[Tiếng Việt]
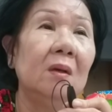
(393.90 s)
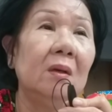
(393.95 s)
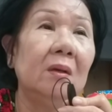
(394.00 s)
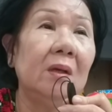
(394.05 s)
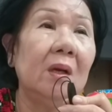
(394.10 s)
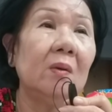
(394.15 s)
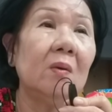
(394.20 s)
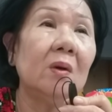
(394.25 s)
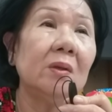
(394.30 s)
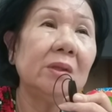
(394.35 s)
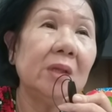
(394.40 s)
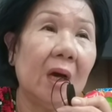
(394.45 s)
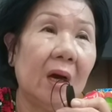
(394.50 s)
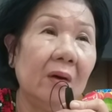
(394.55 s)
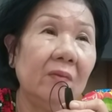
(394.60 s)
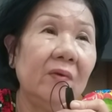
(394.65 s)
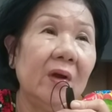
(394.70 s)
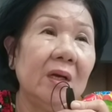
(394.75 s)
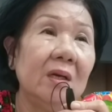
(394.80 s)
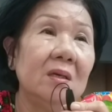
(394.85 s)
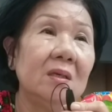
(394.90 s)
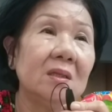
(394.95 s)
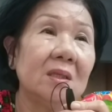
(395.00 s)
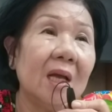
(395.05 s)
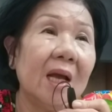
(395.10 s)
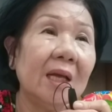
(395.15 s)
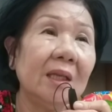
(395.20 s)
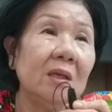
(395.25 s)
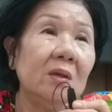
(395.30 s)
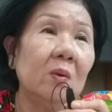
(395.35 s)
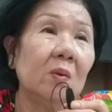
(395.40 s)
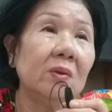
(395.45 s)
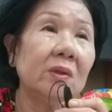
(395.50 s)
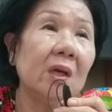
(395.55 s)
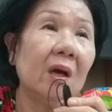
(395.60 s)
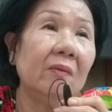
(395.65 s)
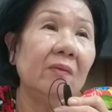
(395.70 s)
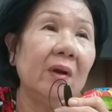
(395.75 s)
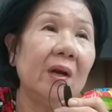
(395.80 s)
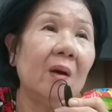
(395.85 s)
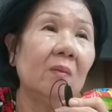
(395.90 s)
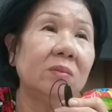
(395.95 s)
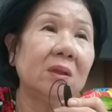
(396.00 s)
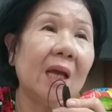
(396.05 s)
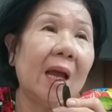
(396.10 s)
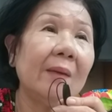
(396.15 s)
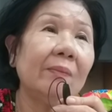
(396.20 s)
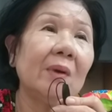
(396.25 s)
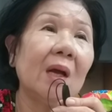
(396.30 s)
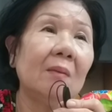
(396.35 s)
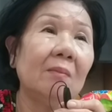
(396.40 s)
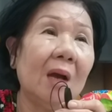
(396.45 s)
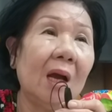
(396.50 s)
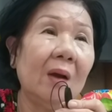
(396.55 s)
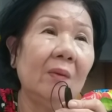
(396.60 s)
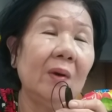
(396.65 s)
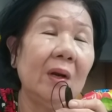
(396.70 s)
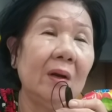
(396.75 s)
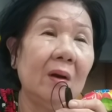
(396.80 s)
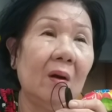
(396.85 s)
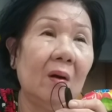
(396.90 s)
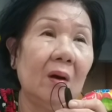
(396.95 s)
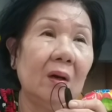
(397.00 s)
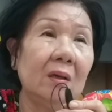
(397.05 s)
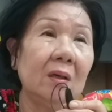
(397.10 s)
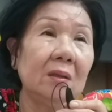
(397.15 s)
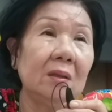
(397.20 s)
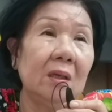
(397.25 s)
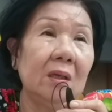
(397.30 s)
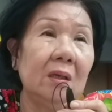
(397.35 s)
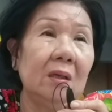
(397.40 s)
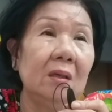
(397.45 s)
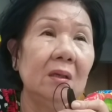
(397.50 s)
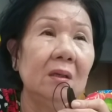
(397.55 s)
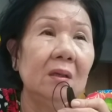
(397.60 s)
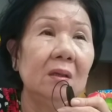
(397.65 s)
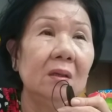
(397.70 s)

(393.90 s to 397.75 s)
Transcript: Nếu con chở về đường xa, ví dụ con chở về Đồng Tháp, Cà Mau này nọ đó thì